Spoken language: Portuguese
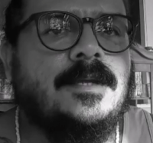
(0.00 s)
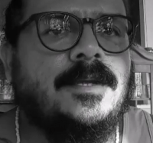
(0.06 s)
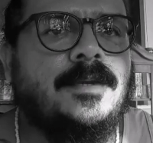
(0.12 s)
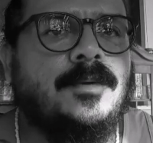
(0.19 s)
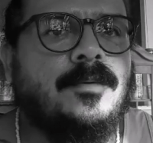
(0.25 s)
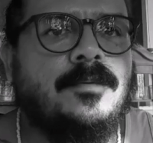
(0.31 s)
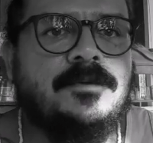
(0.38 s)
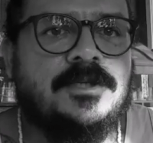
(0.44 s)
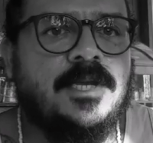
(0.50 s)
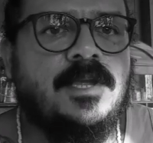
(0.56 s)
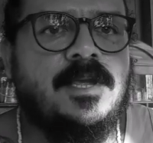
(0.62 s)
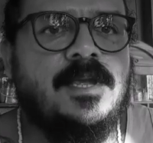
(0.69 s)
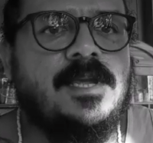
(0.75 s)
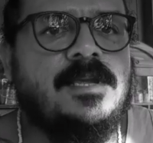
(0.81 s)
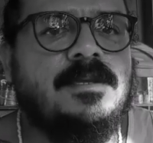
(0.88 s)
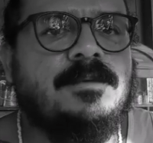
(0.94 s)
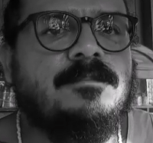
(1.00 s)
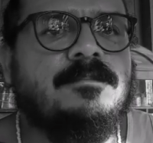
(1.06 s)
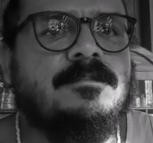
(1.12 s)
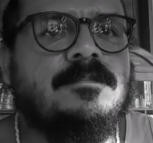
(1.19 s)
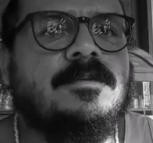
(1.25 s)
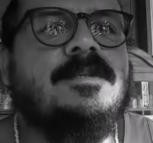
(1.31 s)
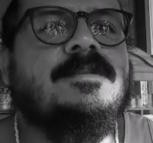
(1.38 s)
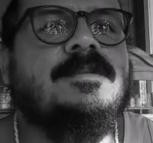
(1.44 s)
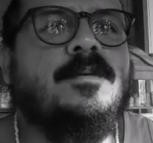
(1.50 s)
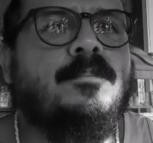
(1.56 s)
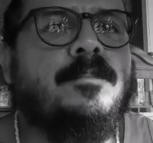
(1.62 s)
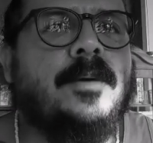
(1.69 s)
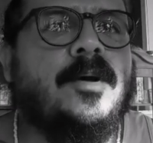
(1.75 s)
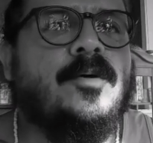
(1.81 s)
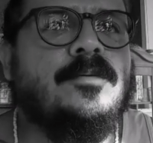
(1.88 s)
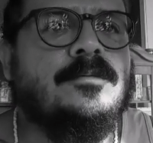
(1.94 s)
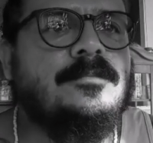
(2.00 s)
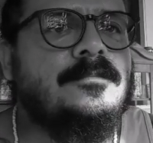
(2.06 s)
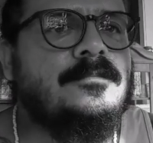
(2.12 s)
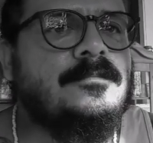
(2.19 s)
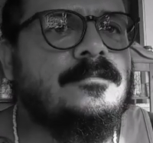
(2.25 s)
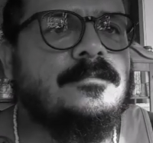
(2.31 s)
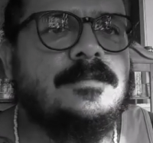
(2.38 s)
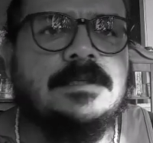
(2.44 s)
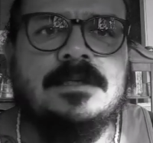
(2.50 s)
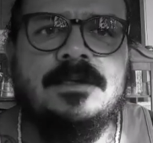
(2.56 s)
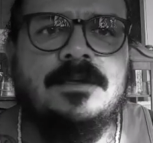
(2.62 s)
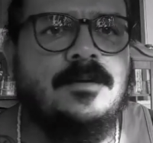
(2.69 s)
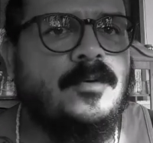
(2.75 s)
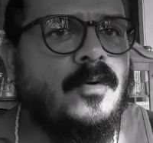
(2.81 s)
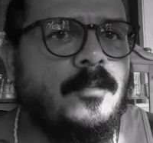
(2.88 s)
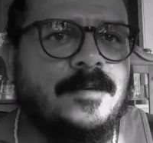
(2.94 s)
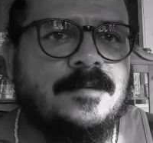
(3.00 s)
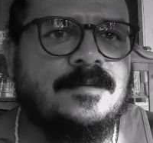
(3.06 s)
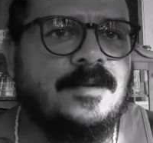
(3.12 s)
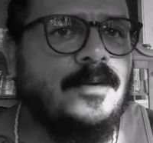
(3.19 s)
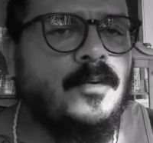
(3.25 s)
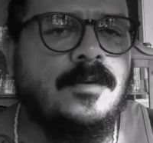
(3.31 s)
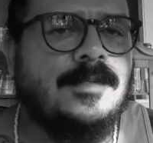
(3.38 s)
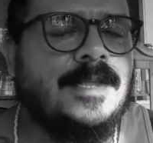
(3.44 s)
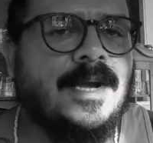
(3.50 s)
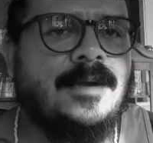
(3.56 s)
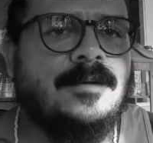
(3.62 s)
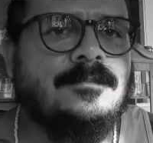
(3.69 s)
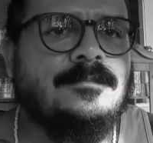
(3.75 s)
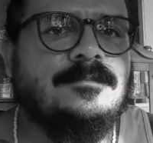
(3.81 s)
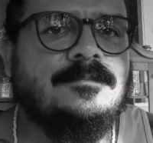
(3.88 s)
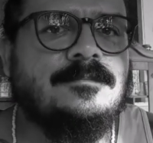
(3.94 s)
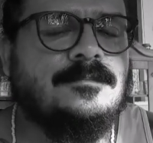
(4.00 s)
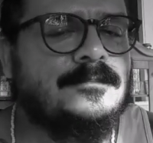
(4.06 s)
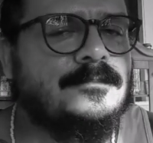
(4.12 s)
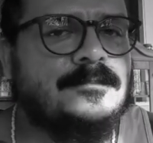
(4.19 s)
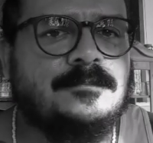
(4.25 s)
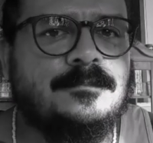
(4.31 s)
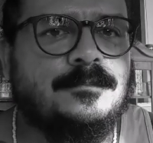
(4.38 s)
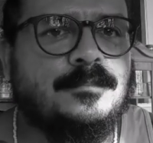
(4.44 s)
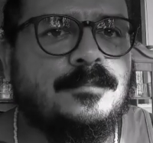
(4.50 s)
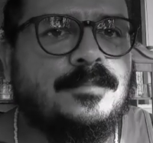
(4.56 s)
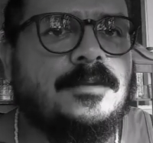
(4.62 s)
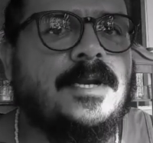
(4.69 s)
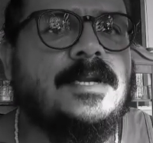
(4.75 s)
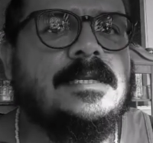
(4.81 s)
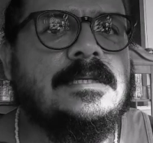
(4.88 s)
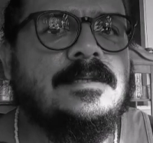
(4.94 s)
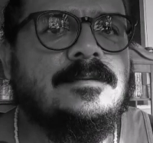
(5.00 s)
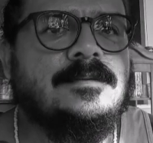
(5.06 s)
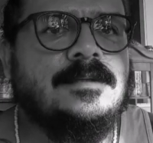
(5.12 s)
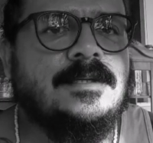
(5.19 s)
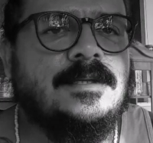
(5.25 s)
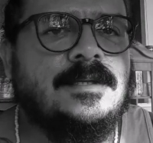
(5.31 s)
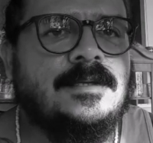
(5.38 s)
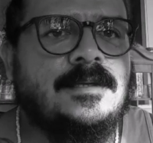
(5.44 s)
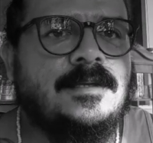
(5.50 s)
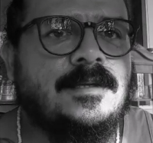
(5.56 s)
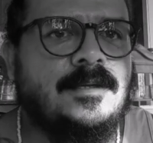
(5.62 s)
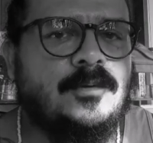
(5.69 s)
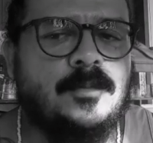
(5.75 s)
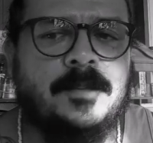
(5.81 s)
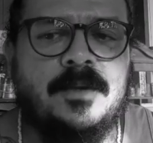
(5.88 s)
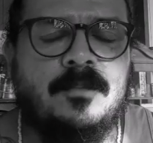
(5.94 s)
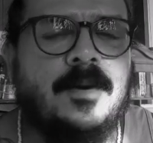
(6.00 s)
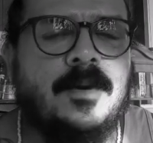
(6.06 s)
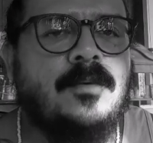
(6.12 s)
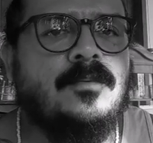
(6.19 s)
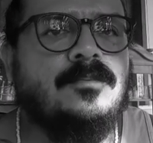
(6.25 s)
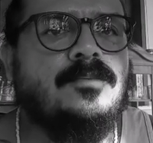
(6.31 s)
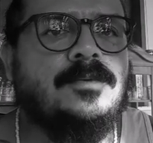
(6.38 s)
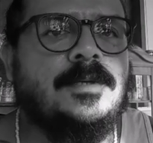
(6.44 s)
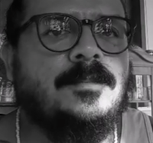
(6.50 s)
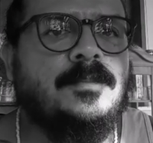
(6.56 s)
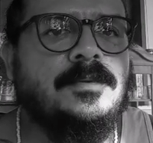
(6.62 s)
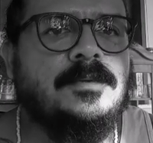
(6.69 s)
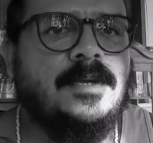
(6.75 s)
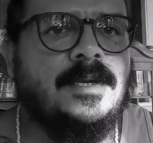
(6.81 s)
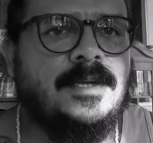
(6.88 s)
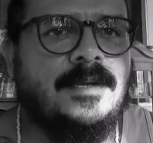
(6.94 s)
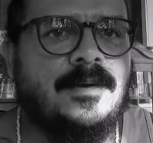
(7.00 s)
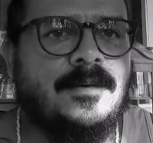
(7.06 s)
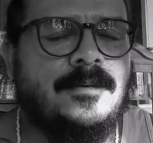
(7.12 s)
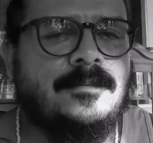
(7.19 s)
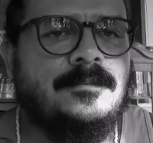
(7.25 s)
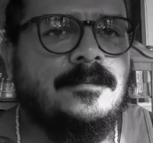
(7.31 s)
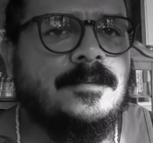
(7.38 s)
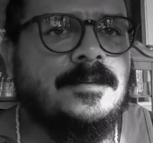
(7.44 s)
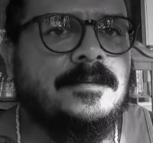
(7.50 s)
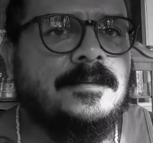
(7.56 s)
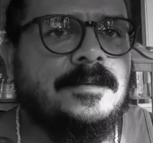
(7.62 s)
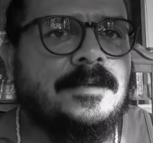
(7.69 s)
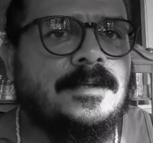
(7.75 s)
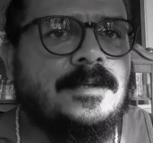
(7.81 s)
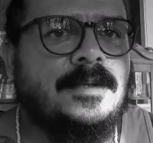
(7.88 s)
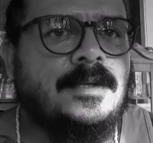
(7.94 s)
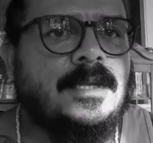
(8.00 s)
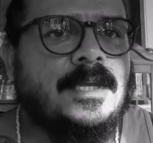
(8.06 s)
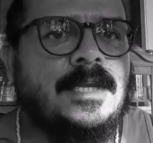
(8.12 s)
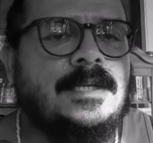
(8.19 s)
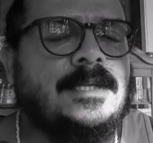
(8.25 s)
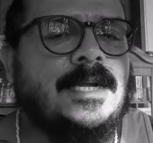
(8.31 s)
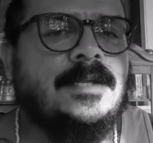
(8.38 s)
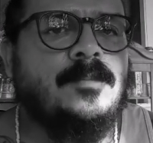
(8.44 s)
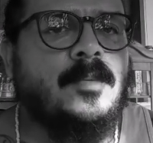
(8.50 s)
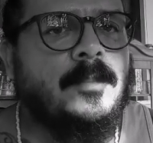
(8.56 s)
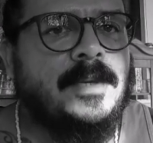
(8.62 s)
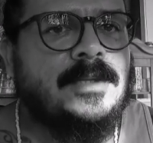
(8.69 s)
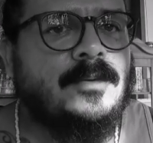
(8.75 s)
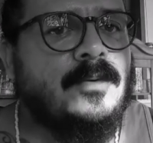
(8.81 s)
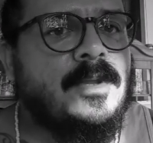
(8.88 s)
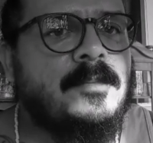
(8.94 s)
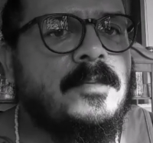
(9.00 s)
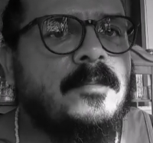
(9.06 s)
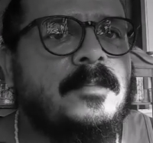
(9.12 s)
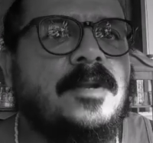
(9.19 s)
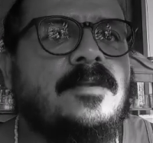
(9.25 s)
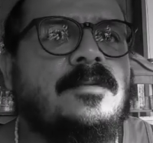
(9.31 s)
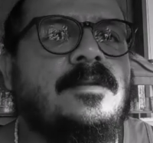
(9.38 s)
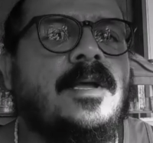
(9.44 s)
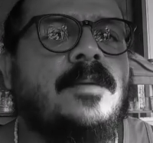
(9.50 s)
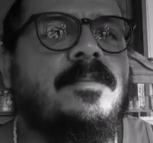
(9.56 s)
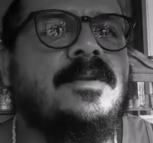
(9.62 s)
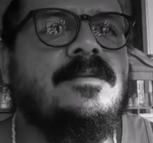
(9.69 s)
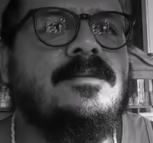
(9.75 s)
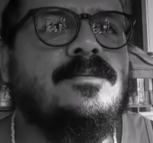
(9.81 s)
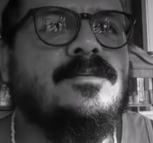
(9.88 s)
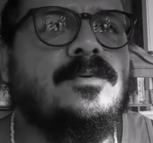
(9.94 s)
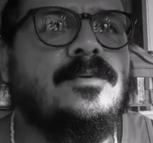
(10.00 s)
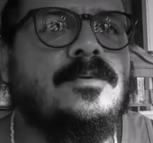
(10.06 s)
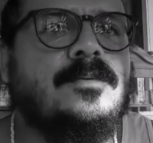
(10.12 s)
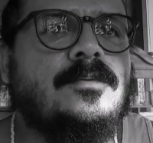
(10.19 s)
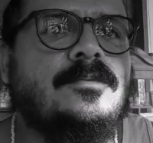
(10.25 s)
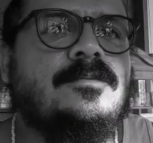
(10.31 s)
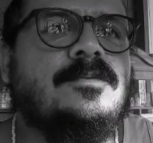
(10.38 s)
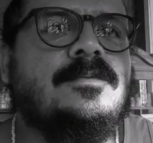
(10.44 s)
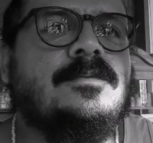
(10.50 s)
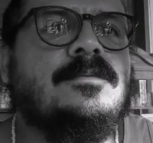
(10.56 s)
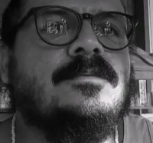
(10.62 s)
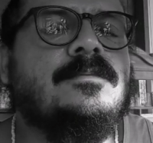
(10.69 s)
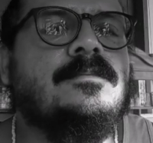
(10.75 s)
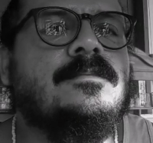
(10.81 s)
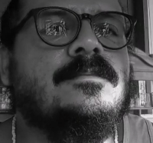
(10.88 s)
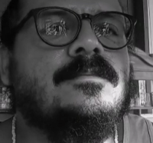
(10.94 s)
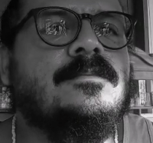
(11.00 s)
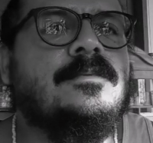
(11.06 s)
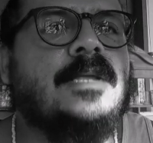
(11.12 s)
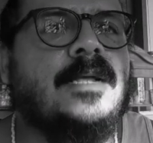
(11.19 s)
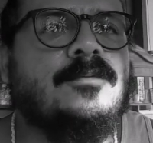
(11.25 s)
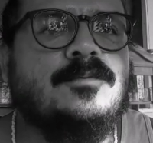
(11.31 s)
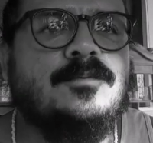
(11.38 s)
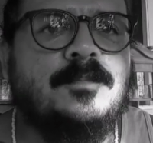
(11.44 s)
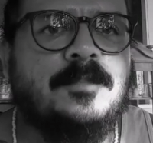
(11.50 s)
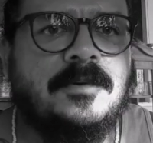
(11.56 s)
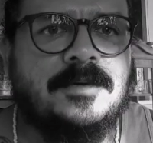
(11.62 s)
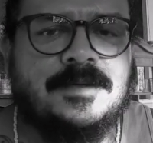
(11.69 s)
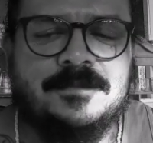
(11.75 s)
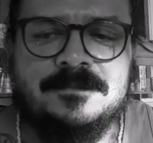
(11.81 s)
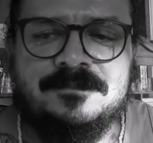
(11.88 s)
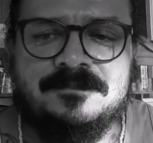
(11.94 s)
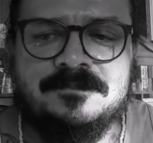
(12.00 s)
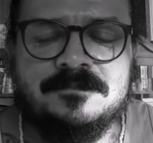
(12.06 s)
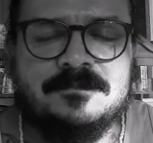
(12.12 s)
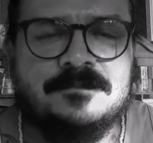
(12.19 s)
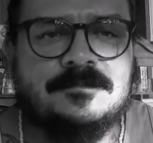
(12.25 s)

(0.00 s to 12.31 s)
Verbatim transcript: eu cheguei em São Paulo e comecei a rodar por ali. topei com uma cultura muito legal. Em dado momento, alguém me apresentou os Ratos do Porão.